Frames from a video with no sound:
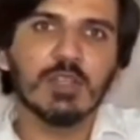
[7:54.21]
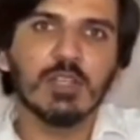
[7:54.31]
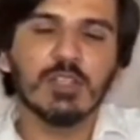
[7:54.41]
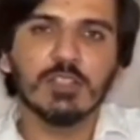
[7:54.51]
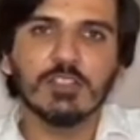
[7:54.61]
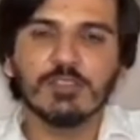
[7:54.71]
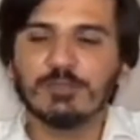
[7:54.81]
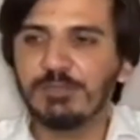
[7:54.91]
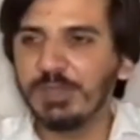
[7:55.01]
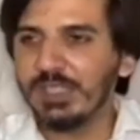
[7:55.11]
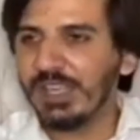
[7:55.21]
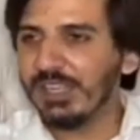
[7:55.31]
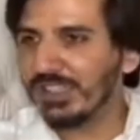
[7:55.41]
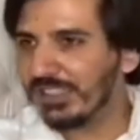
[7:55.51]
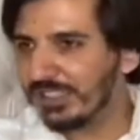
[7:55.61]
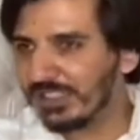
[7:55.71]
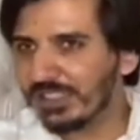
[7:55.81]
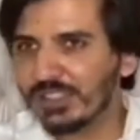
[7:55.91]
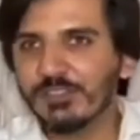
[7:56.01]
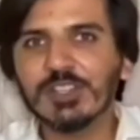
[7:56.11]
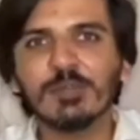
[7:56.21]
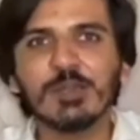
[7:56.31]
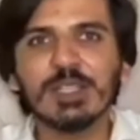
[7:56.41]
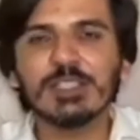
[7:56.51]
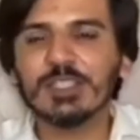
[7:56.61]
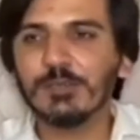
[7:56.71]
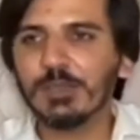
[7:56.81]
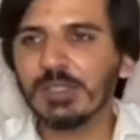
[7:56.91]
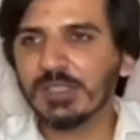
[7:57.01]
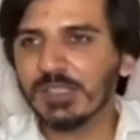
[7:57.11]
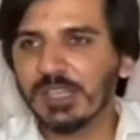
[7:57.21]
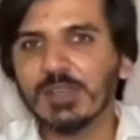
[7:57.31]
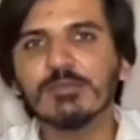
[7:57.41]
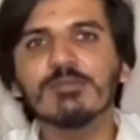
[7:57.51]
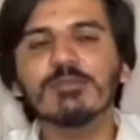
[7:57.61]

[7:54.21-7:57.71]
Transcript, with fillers: पीटीआई के ट्विटर पेज के ऊपर के नाम